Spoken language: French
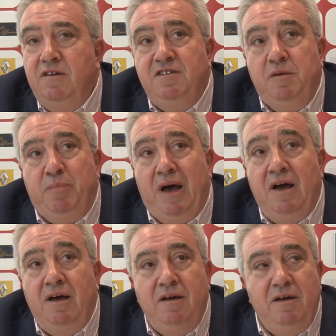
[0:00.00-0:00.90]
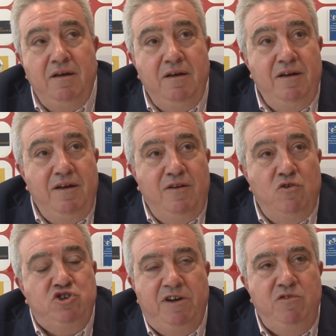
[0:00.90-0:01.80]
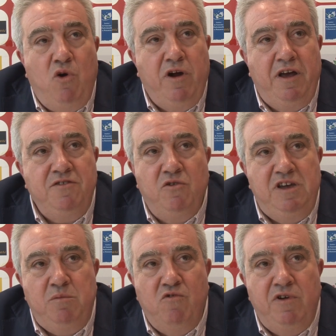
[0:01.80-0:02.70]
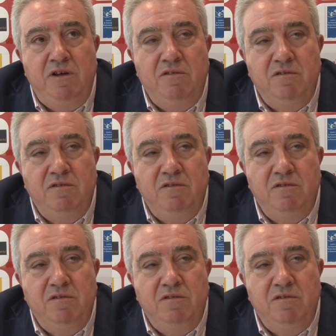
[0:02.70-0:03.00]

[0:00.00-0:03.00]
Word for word: c'est pas le chef d'orchestre qui est mauvais.